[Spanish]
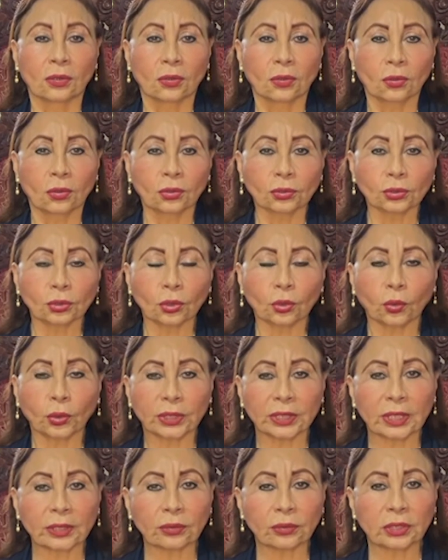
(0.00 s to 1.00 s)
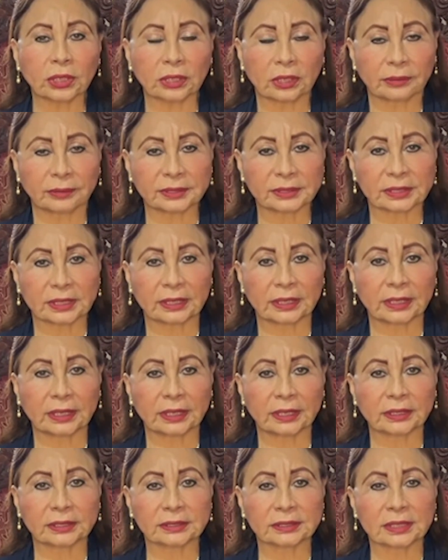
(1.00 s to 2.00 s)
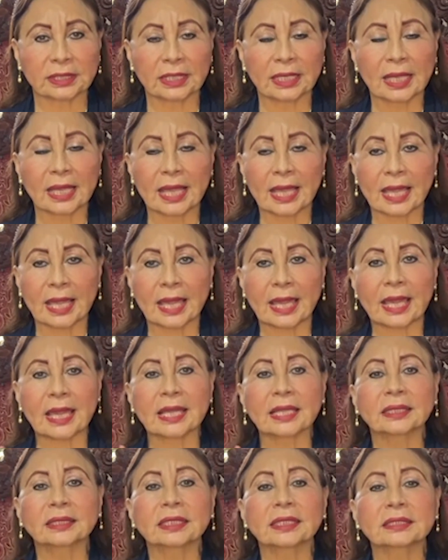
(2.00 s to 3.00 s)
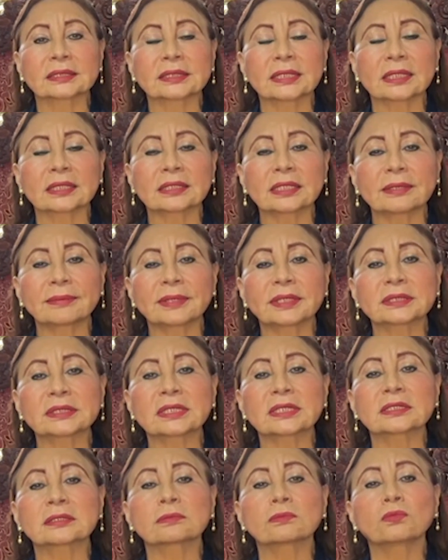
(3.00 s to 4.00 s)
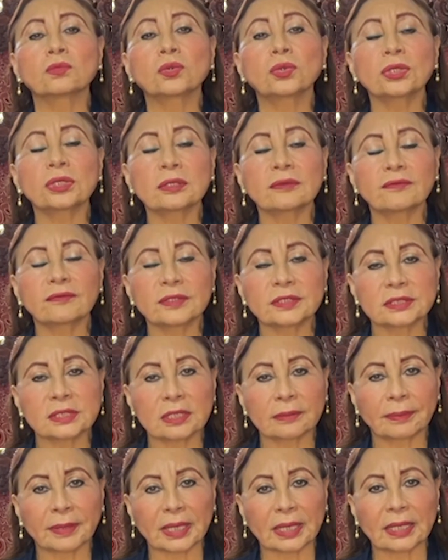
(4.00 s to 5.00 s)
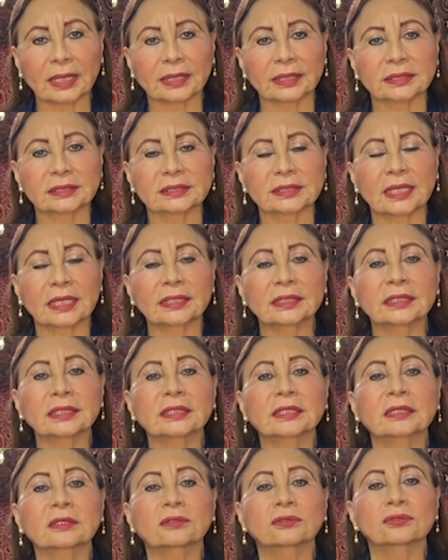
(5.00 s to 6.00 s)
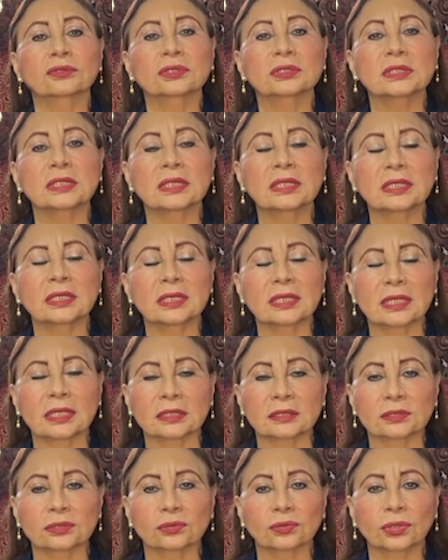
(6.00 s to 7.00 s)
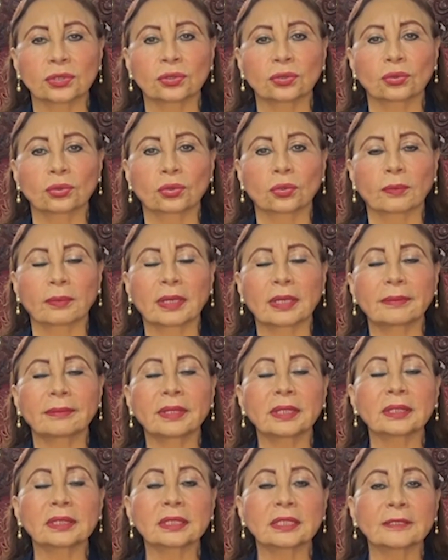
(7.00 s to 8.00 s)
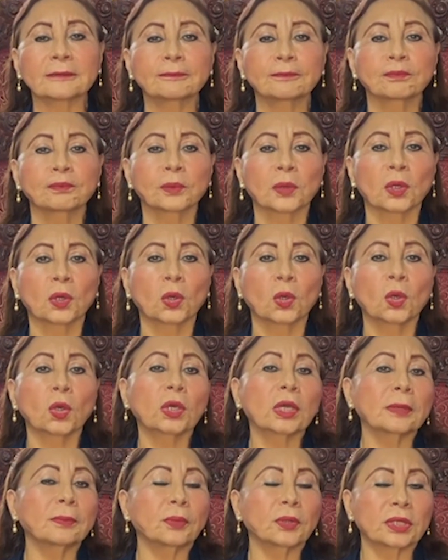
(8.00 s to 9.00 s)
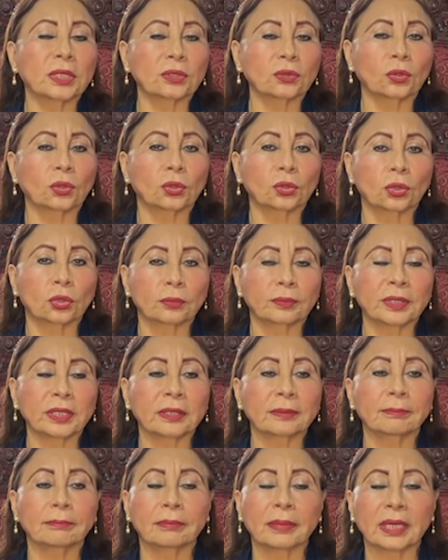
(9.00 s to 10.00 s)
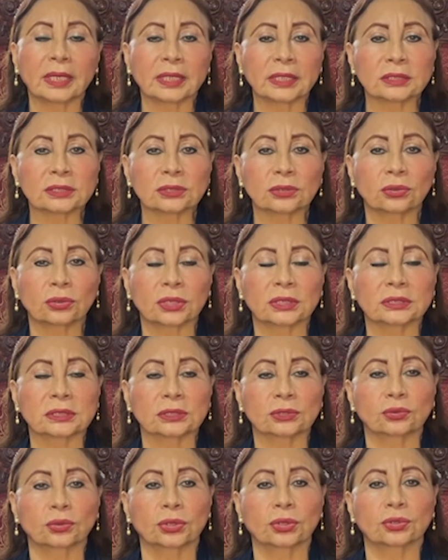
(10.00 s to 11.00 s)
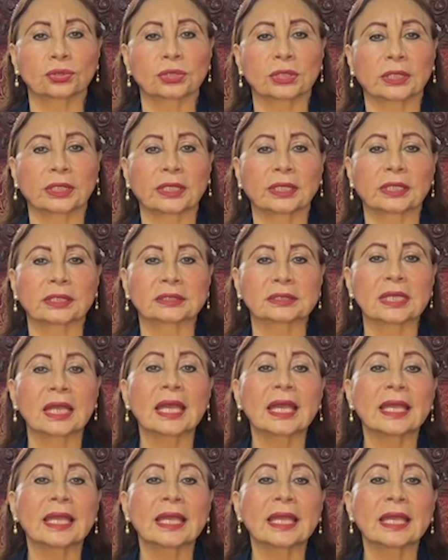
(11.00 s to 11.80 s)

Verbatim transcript: Otro cuidado que debes tener es que en el tercer trimestre es muy difícil para la gestante que concilie el sueño normalmente o que pueda dormir varias horas de sueño seguidas.